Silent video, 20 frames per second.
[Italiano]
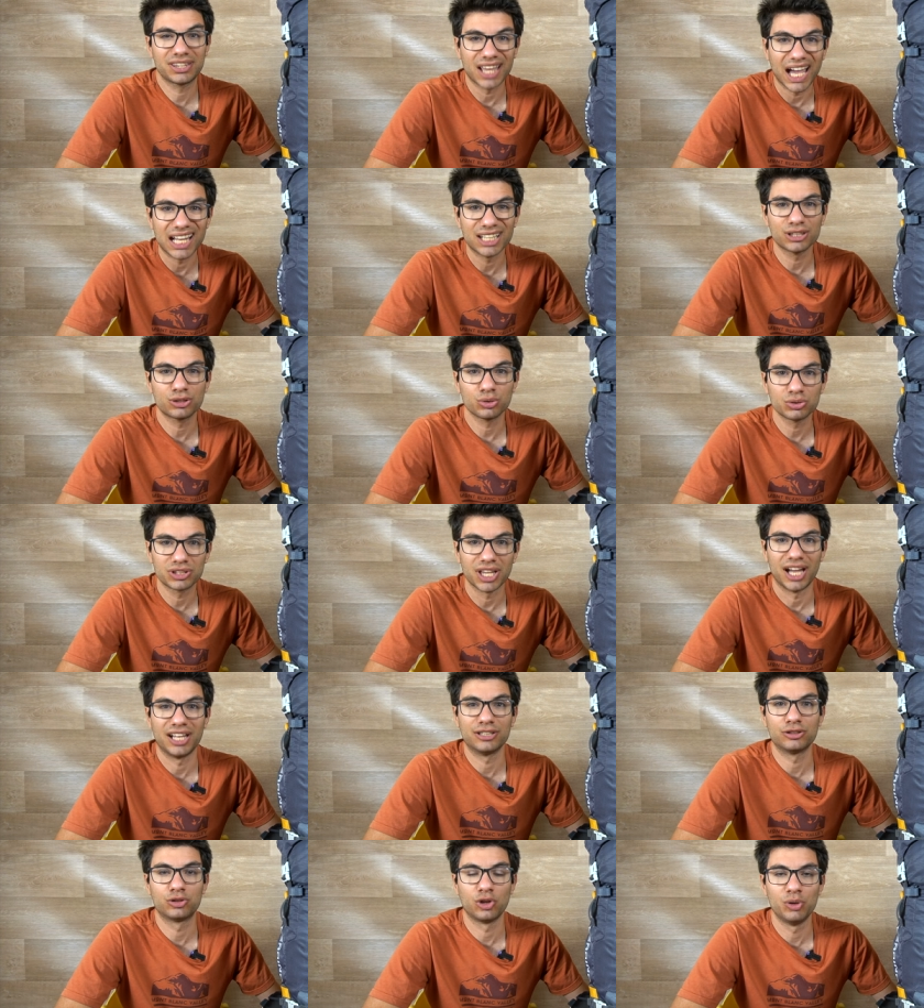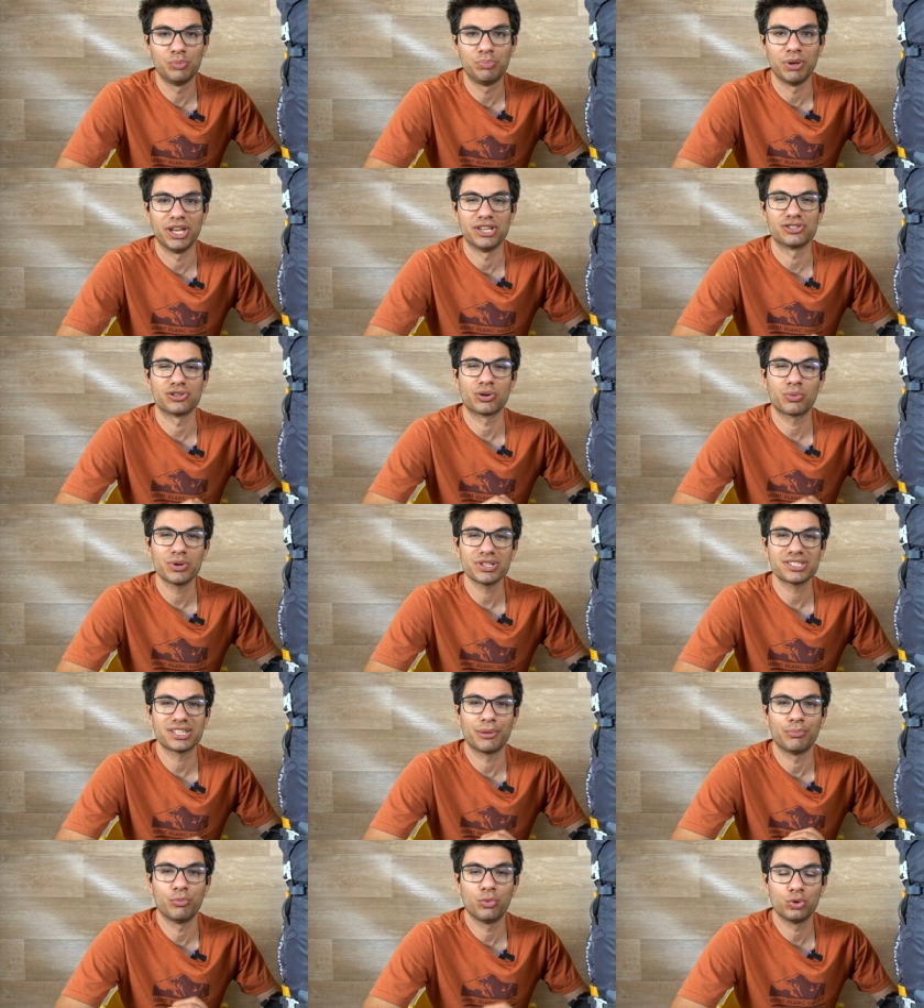tanto tanto il peso e
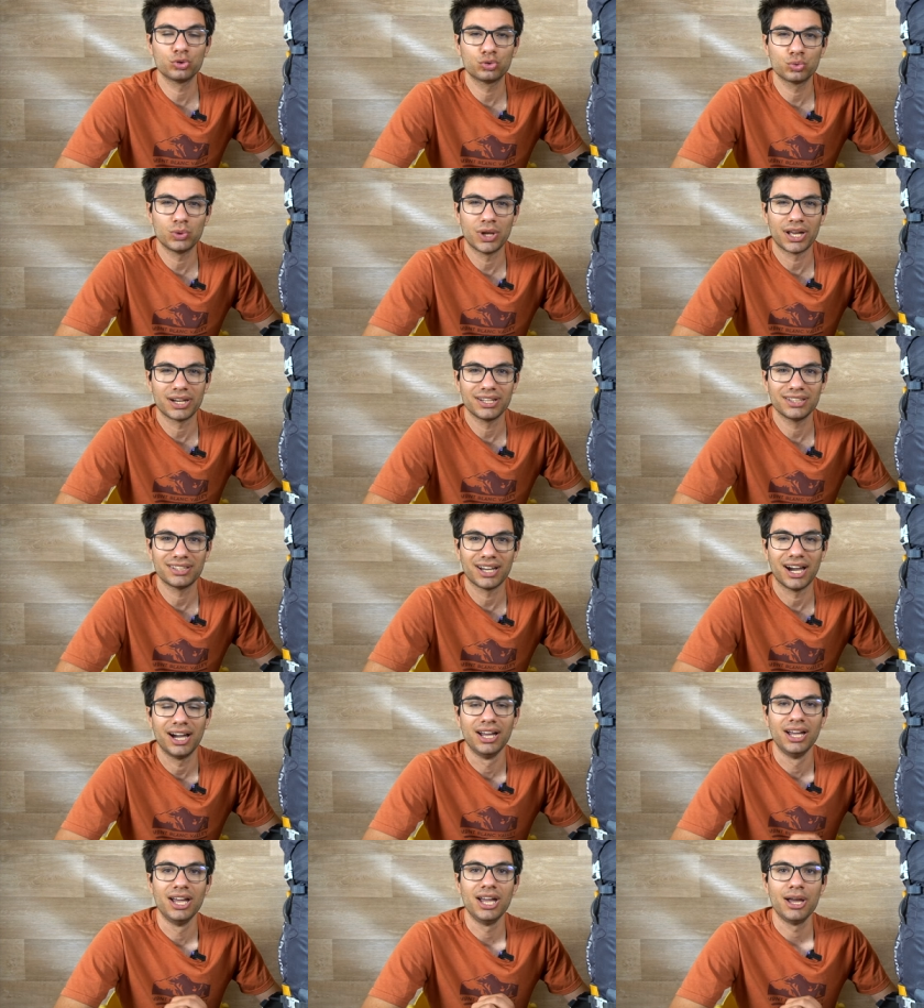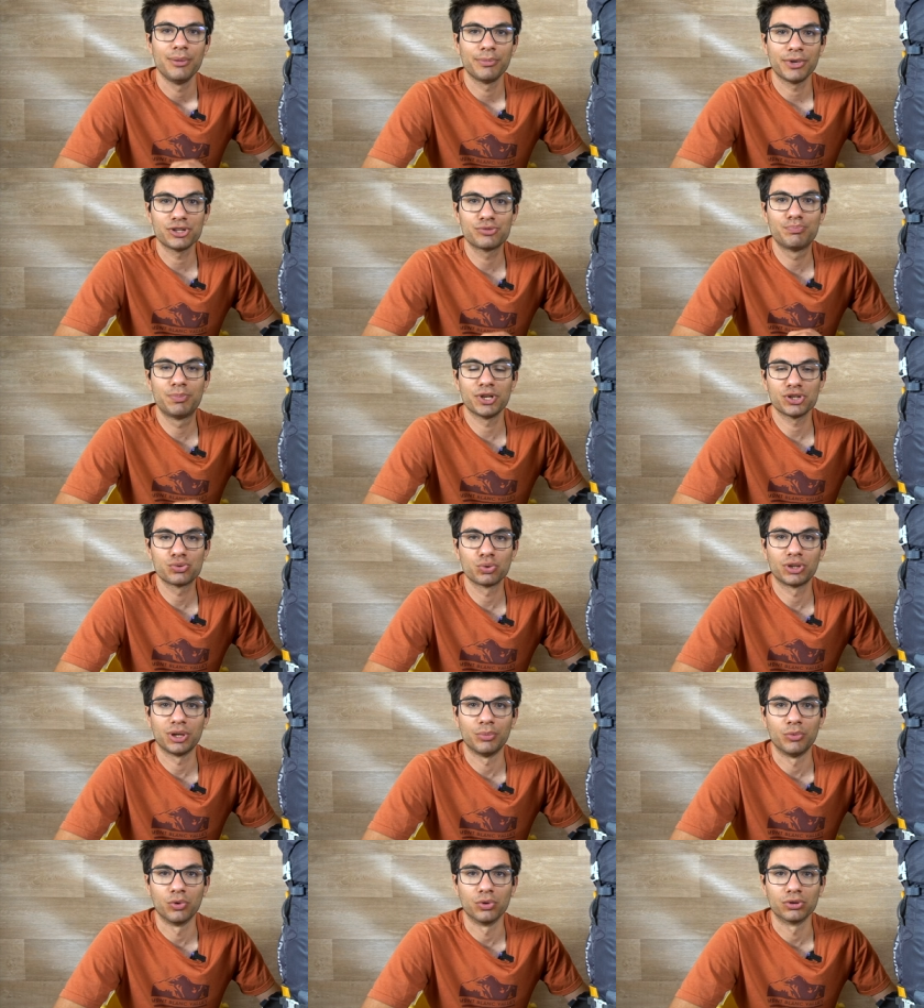questa modularità mi è
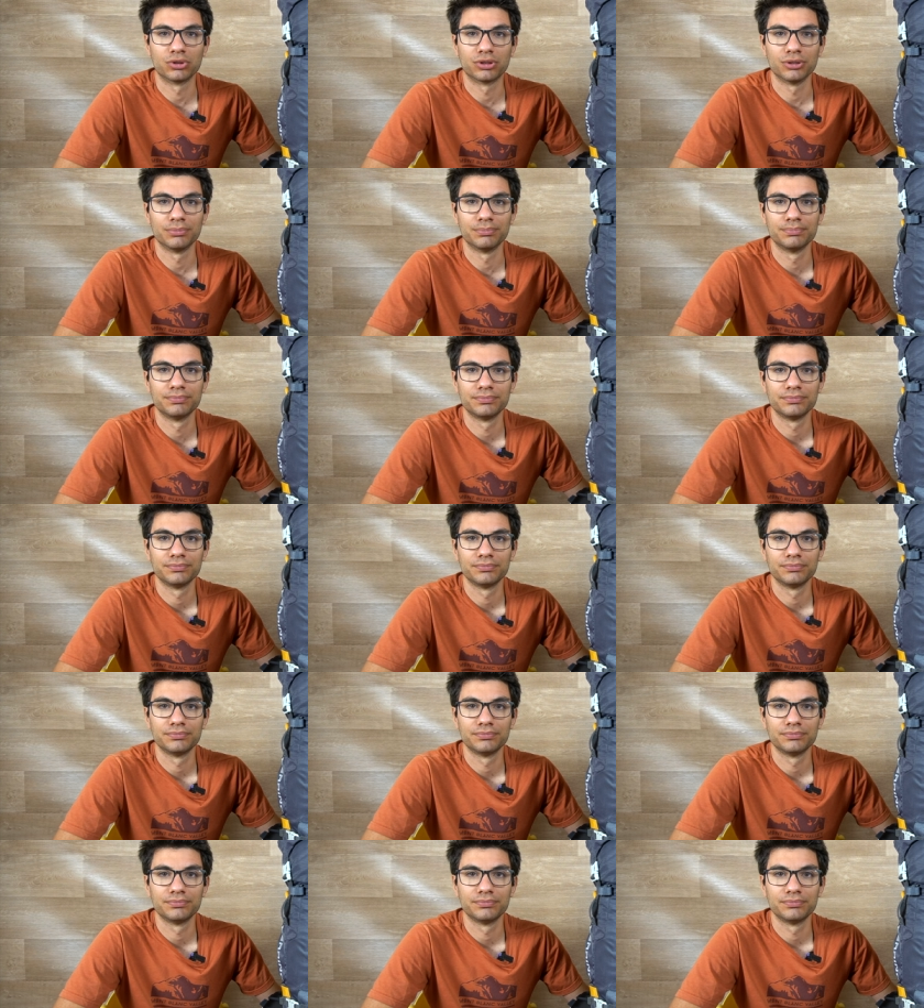piaciuta molto.